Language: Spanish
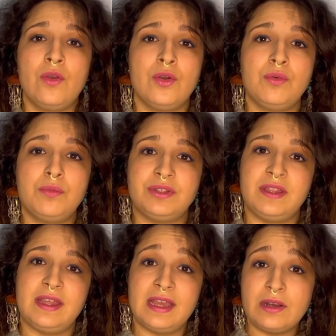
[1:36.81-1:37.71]
un bote
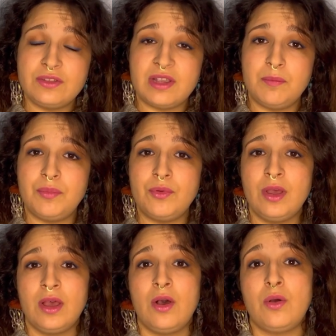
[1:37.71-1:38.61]
de gel o champú
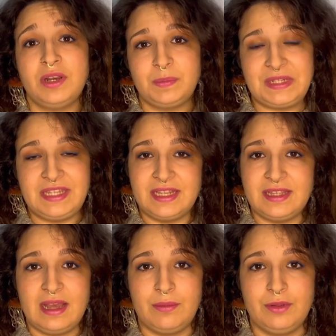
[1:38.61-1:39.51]
o unas pastillas de
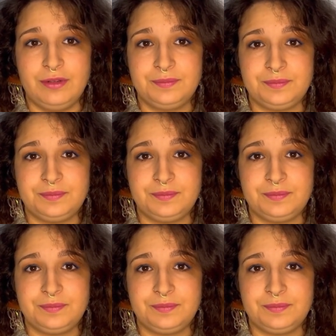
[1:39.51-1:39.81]
jabón.